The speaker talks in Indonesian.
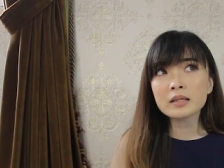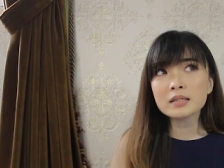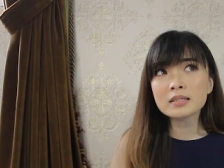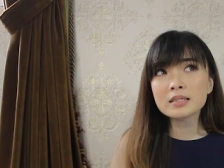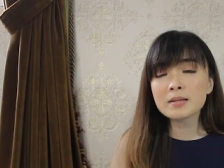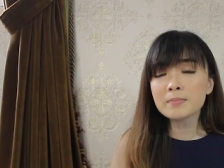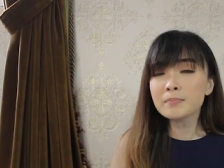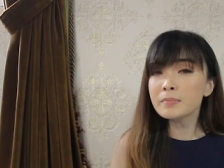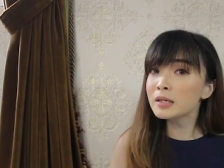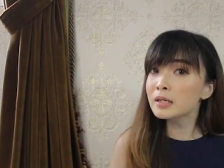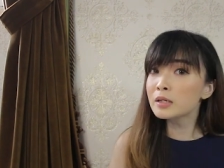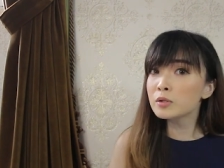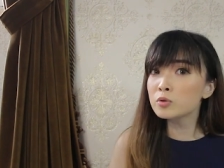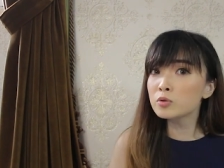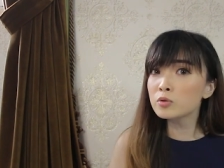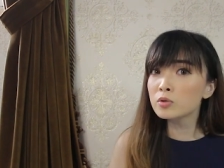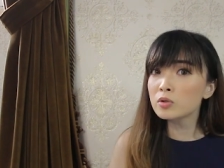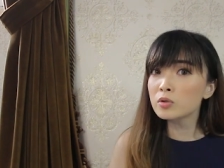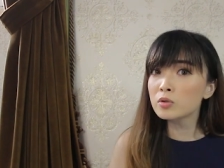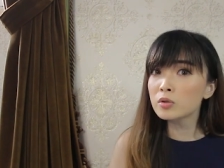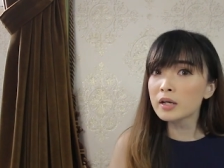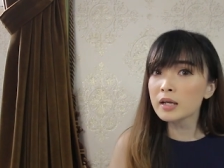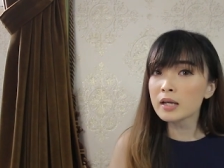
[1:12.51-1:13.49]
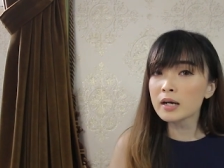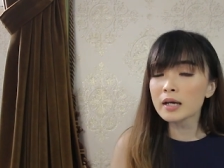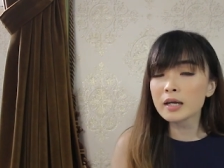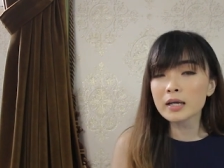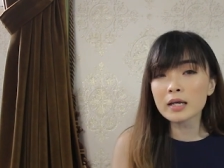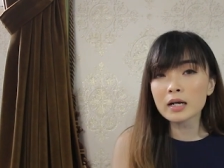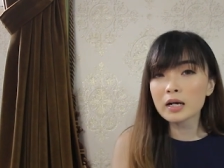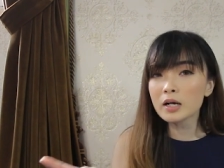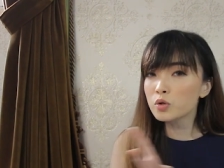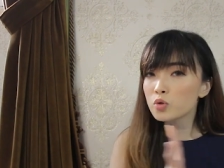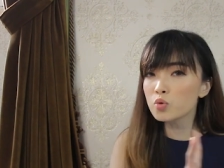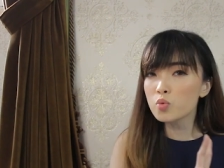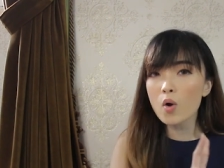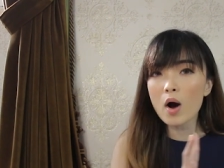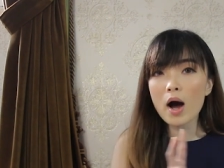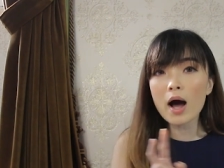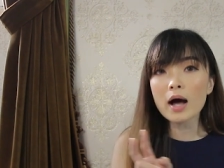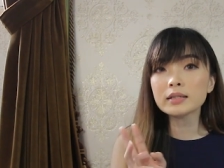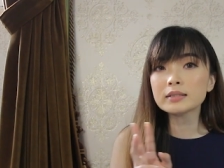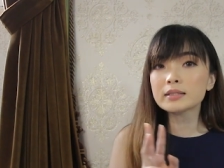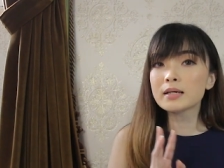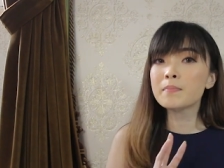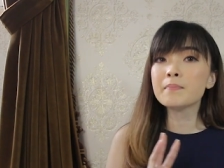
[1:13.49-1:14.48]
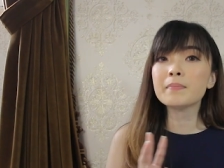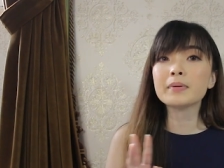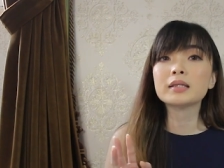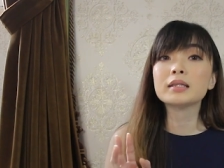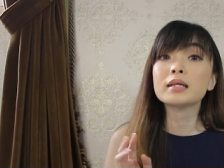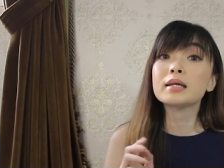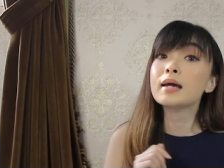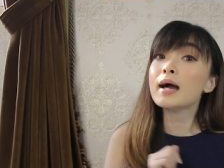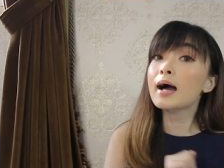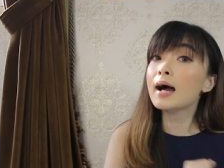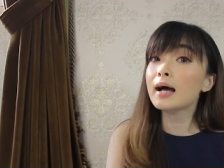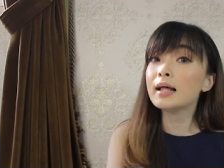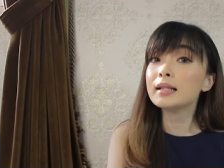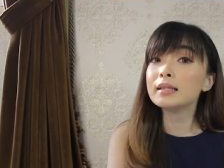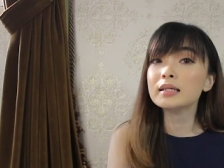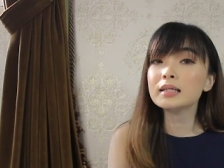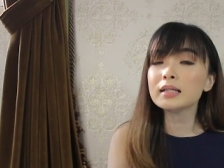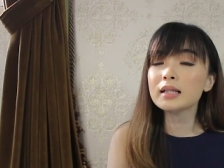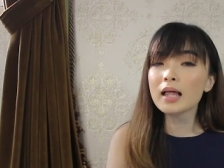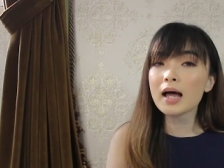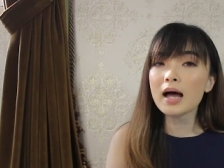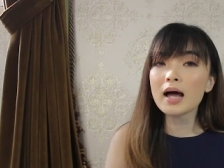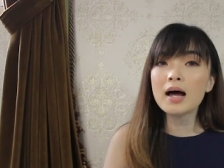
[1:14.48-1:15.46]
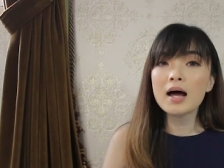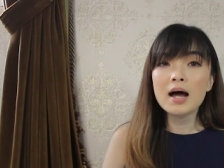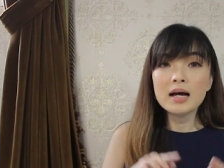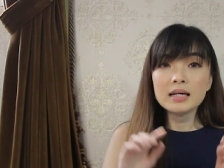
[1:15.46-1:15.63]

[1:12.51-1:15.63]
seminggu kira-kira 2 sampai 3 kali lah.